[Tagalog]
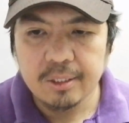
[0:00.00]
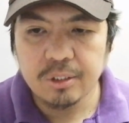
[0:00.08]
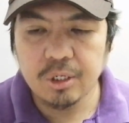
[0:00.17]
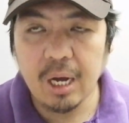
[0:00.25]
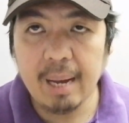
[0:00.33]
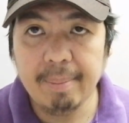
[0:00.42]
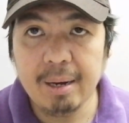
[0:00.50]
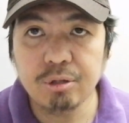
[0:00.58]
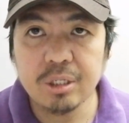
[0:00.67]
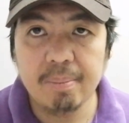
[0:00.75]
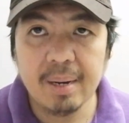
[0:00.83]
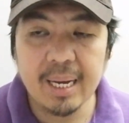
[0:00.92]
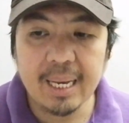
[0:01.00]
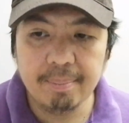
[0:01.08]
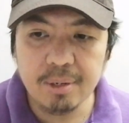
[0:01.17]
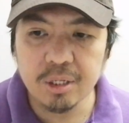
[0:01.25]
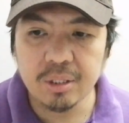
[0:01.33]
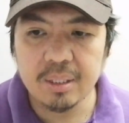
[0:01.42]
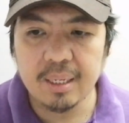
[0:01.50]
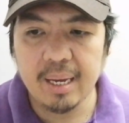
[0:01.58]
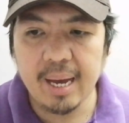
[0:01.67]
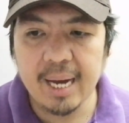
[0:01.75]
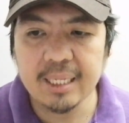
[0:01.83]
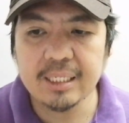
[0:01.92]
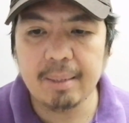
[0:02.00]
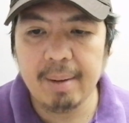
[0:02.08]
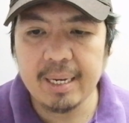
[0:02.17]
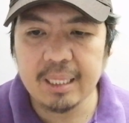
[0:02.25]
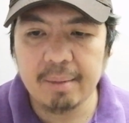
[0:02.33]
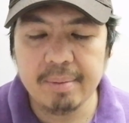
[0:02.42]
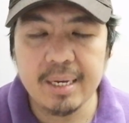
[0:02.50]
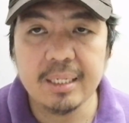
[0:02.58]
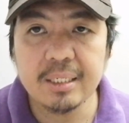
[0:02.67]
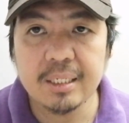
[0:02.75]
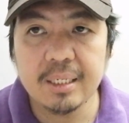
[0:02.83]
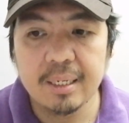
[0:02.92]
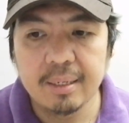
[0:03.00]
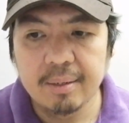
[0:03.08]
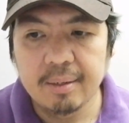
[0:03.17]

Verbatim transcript: so about sa mga gamot at sa vitamins,